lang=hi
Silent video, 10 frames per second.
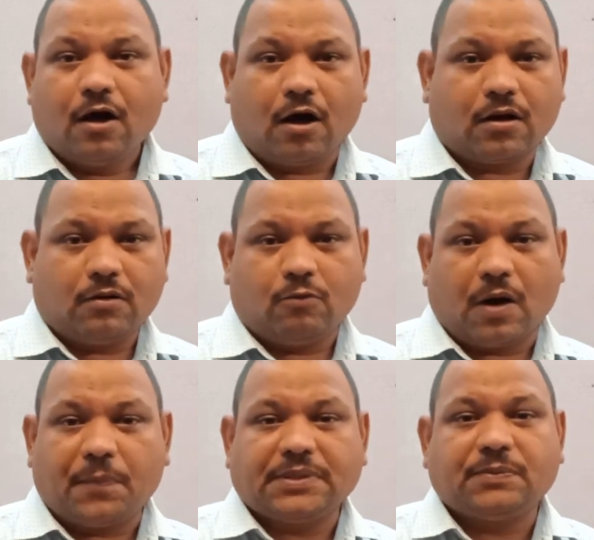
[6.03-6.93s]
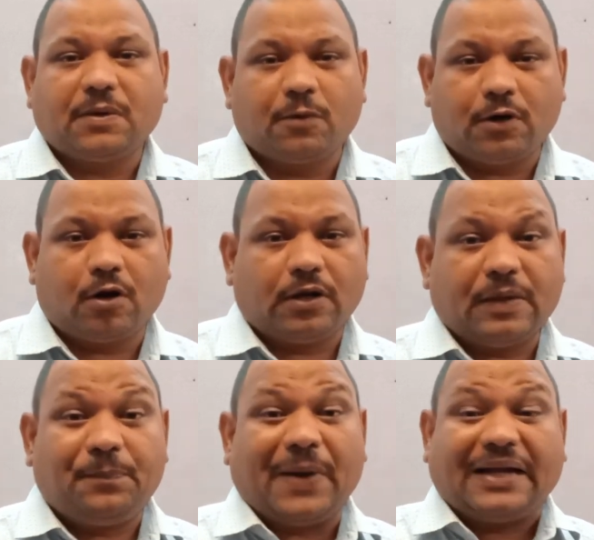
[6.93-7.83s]
और वापस मैं बोल रहा हूँ
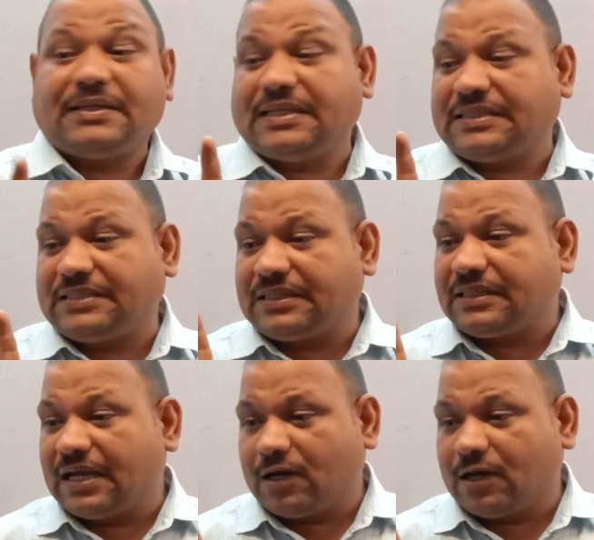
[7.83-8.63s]
कि प्रैक्टिस जितना